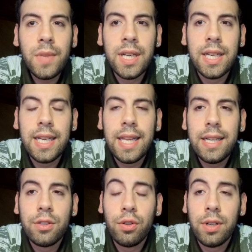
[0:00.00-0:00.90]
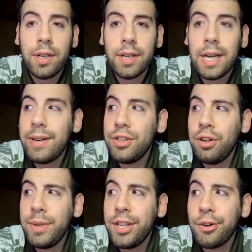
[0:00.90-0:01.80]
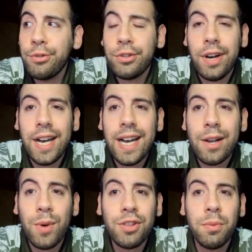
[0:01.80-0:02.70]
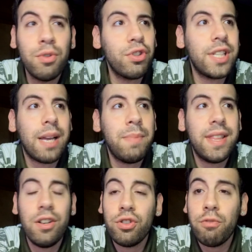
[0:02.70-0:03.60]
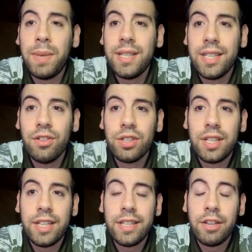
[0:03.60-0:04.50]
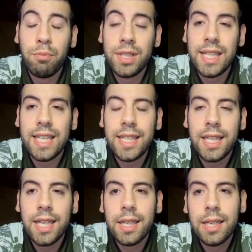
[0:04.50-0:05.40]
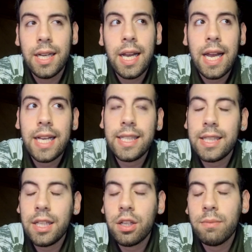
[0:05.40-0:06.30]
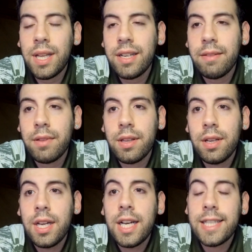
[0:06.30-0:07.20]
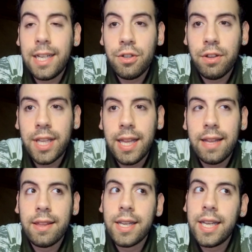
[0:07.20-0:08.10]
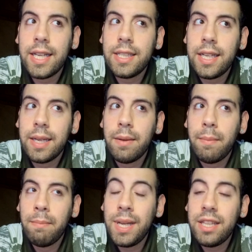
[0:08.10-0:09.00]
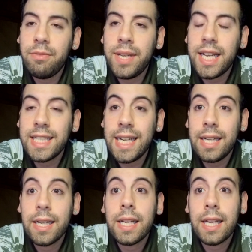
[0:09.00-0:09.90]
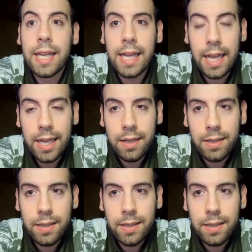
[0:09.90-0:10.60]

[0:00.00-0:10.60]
En nada, estoy grabando el vídeo justo a cuatro minutos de que empiecen los dos partidos después del Atlético. Ese Atlético de Madrid, Real Sociedad y ese Betis Villarreal, que